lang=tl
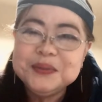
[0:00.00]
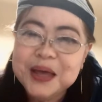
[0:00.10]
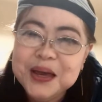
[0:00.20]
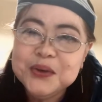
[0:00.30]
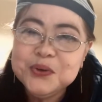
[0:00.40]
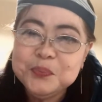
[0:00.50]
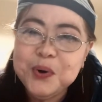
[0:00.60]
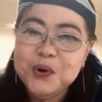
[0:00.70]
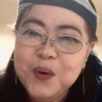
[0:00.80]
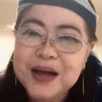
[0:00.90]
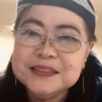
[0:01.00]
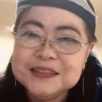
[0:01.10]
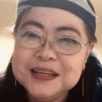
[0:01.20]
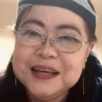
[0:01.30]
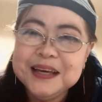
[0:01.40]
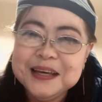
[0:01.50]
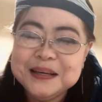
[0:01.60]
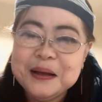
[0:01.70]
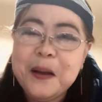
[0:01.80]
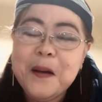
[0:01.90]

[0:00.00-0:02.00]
Thank you for watching.